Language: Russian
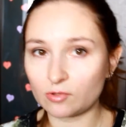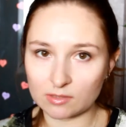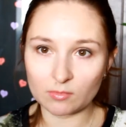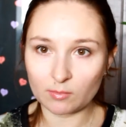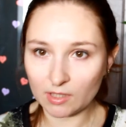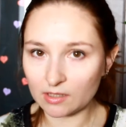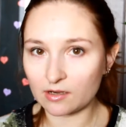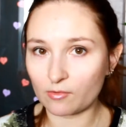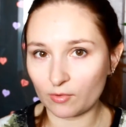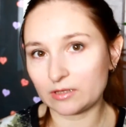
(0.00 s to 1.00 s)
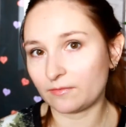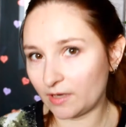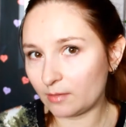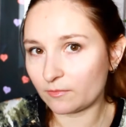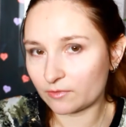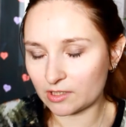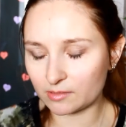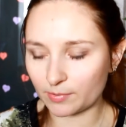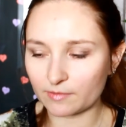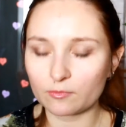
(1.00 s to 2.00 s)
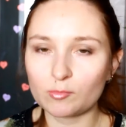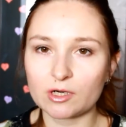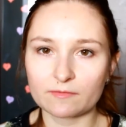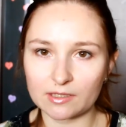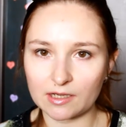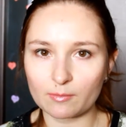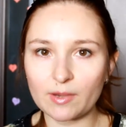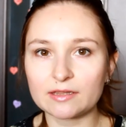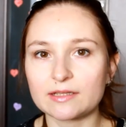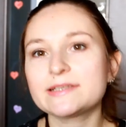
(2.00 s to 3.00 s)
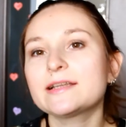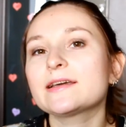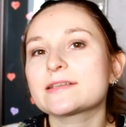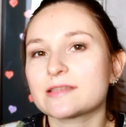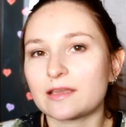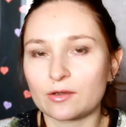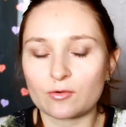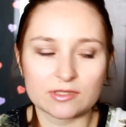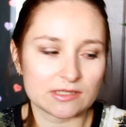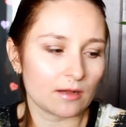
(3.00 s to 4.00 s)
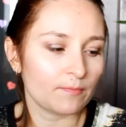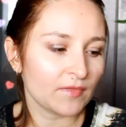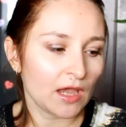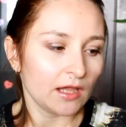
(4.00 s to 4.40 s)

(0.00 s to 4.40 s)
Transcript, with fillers: но, тем не менее, какое-то время вот этот парфюмированный аромат на теле остается.